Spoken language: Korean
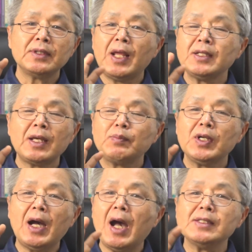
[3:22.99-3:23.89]
내
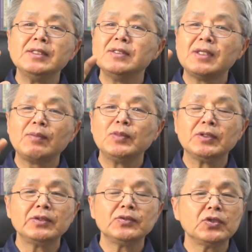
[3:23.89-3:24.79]
생명 아닌
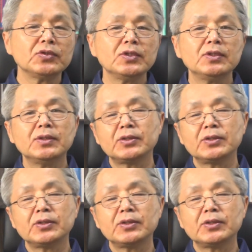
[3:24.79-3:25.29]
생명은 전혀